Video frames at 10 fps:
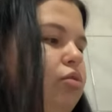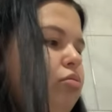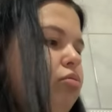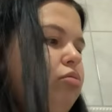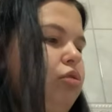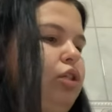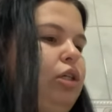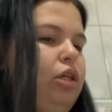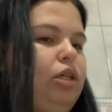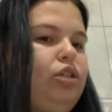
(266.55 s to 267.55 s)
tudo
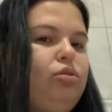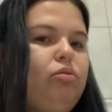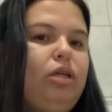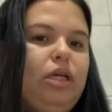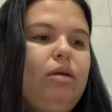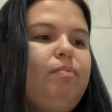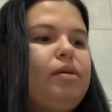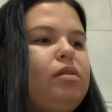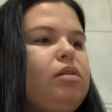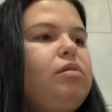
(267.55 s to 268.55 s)
de, de
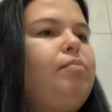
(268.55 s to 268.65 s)
tulipas,